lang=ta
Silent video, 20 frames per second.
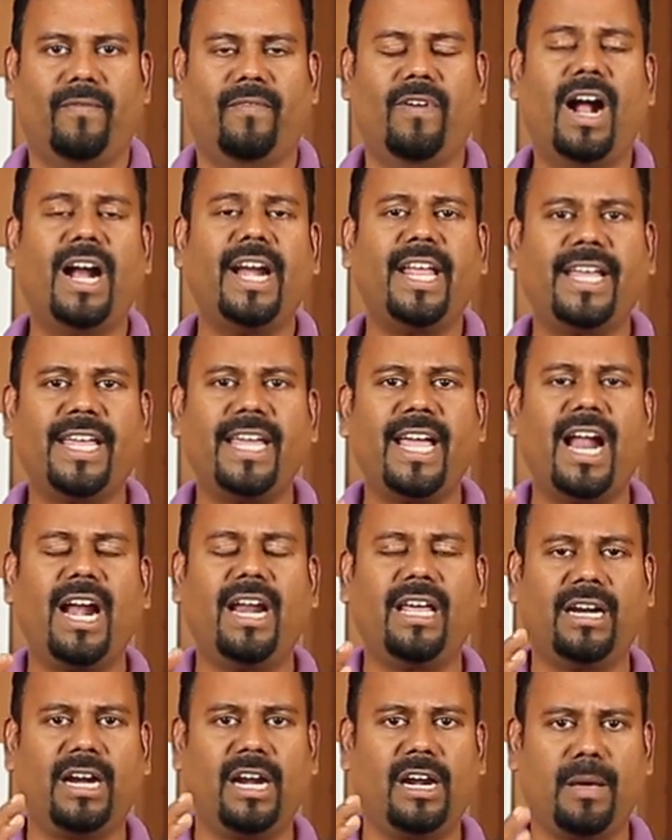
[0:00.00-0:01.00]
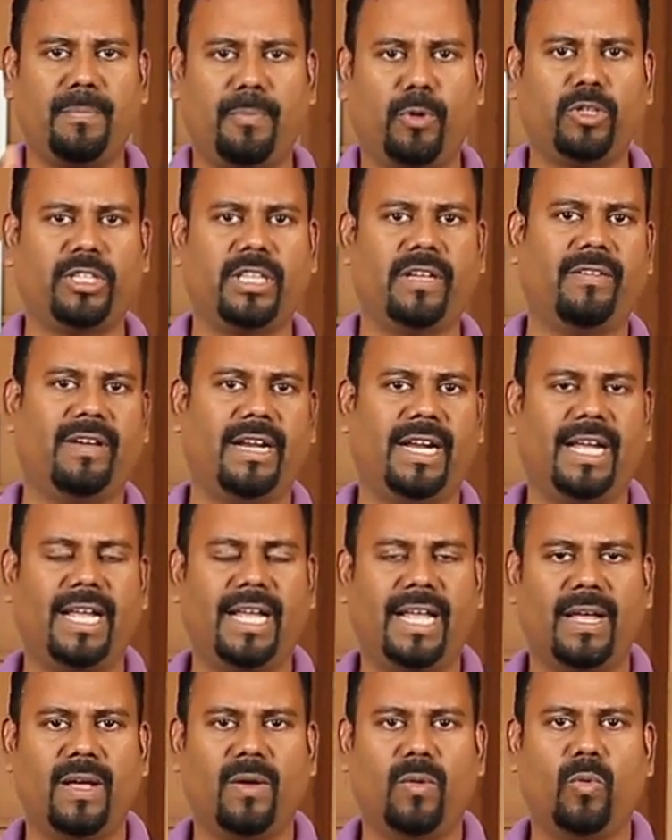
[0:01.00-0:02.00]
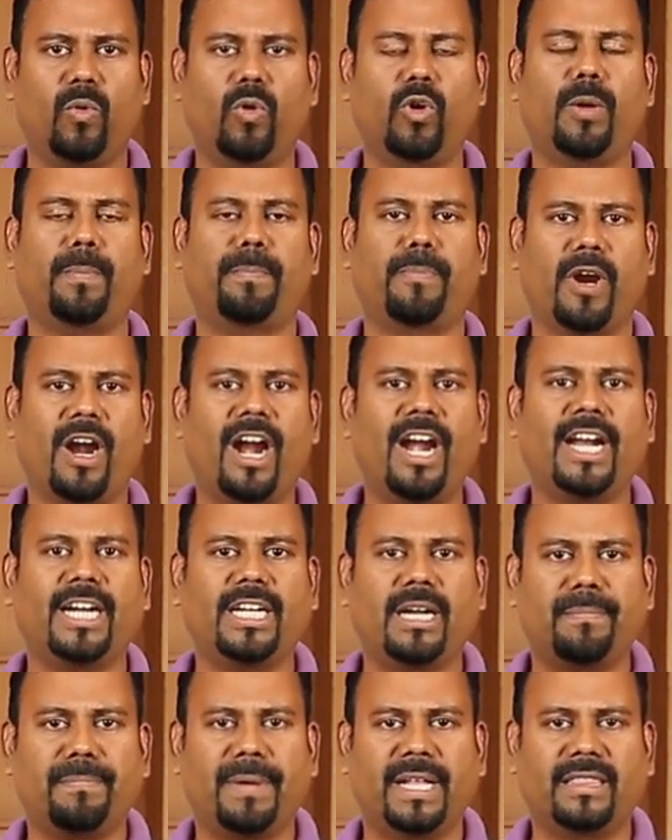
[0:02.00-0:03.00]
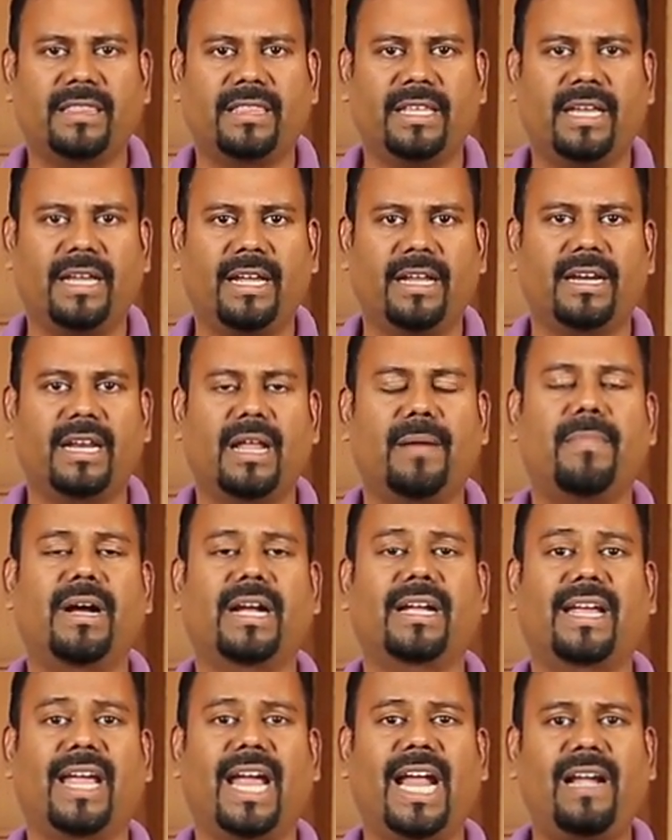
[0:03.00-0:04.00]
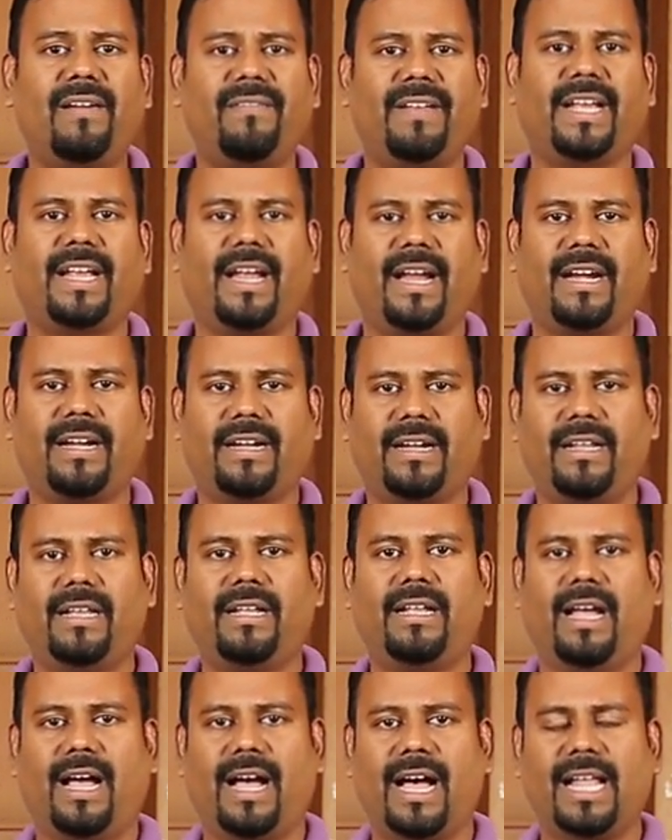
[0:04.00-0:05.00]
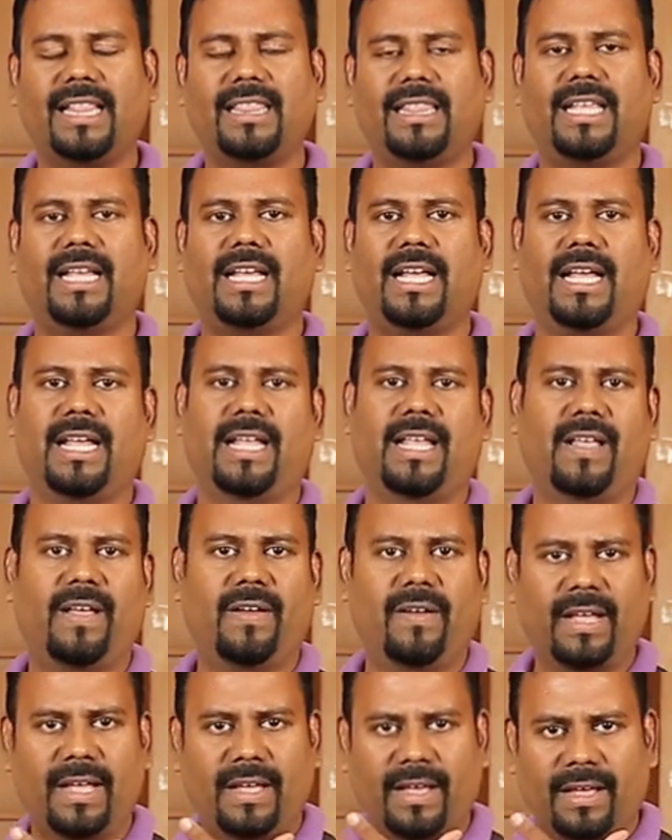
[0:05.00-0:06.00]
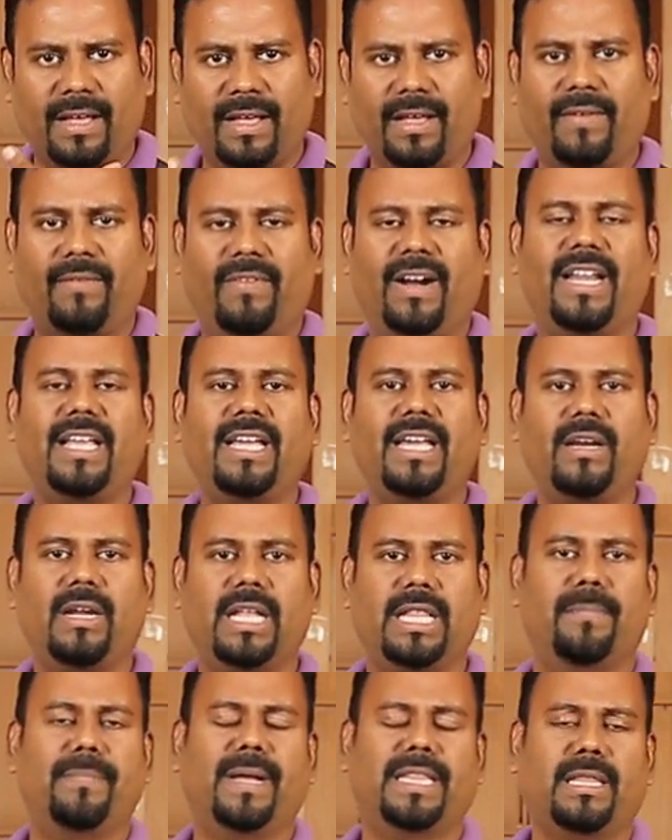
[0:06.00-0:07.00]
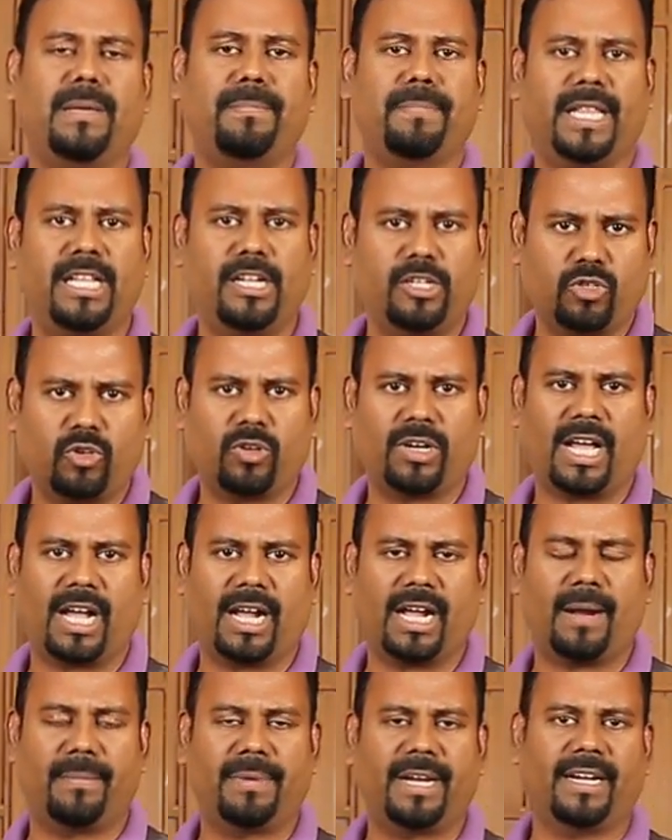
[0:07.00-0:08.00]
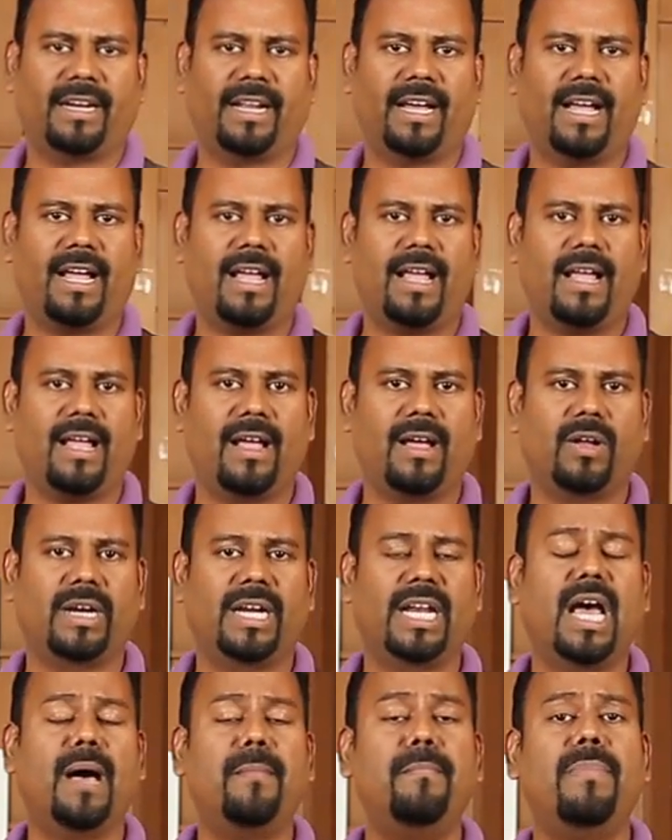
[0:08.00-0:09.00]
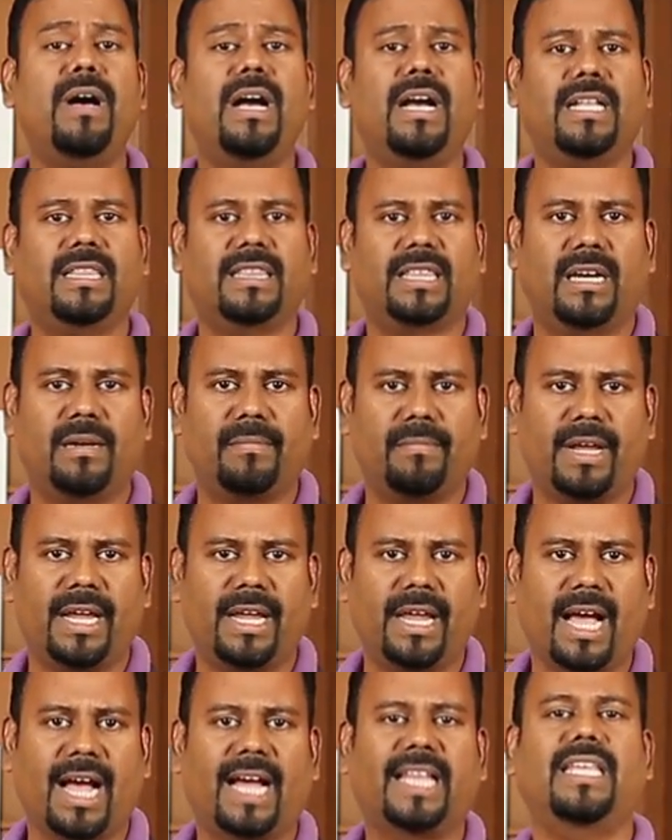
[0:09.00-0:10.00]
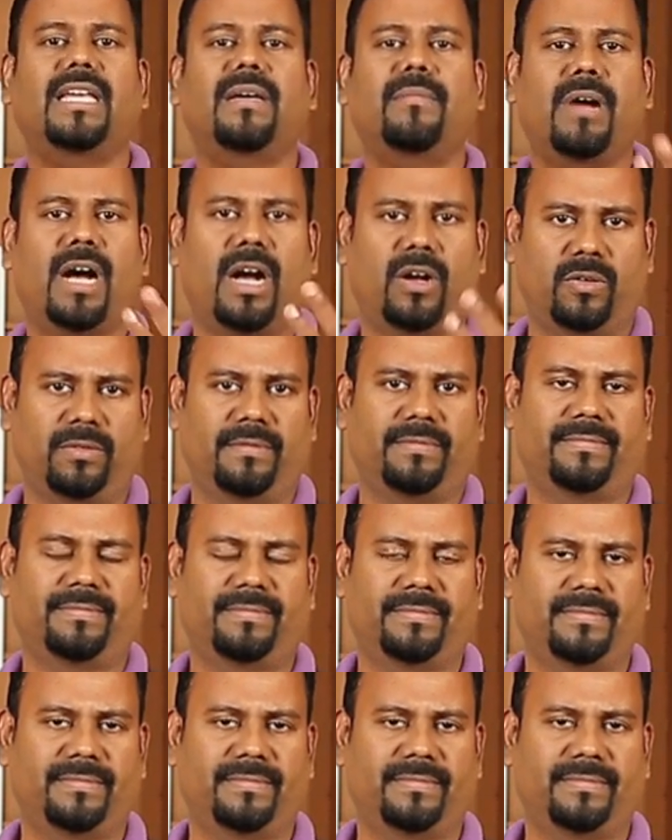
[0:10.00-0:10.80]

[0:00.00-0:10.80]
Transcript: வாடிக்கையாளர்களை பொறுத்தவரை ஒரு ப்ராடக்டை பத்தி நம்ம கேள்வி கேட்டு அந்த வணிகர் அதை பத்தி பதில் சொன்னாங்க அப்படின்னா நம்பகத்தன்மை அதிகமாகும்